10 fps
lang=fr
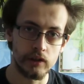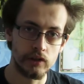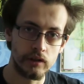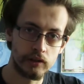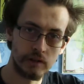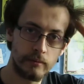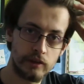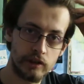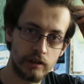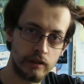
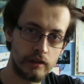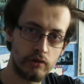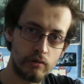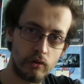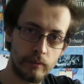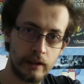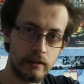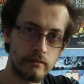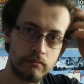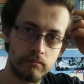j'ai des choix
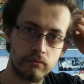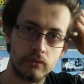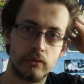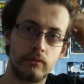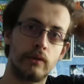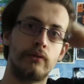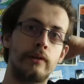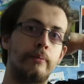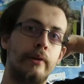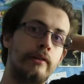rebelles, hein. ne vous en
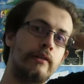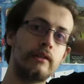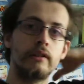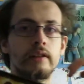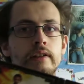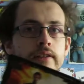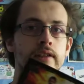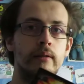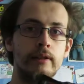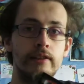faites pas. C'est
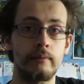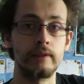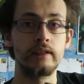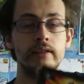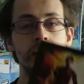normal, ça reblique.